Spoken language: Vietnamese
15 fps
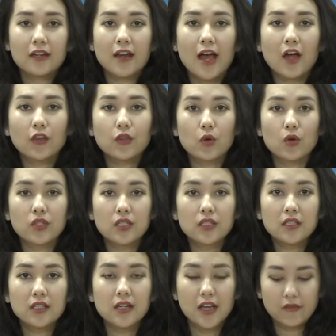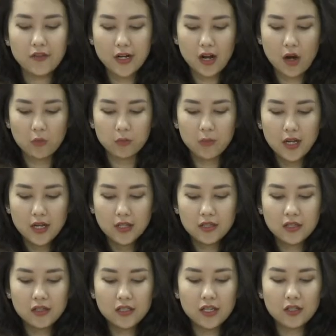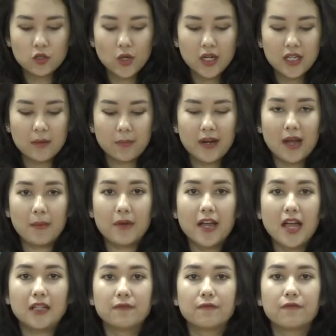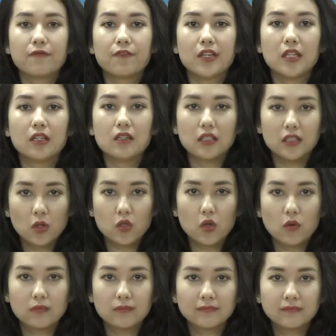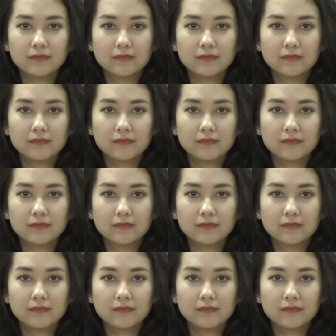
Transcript: đã tổ chức lễ phát động chương trình doanh nghiệp cam kết vì người tiêu dùng.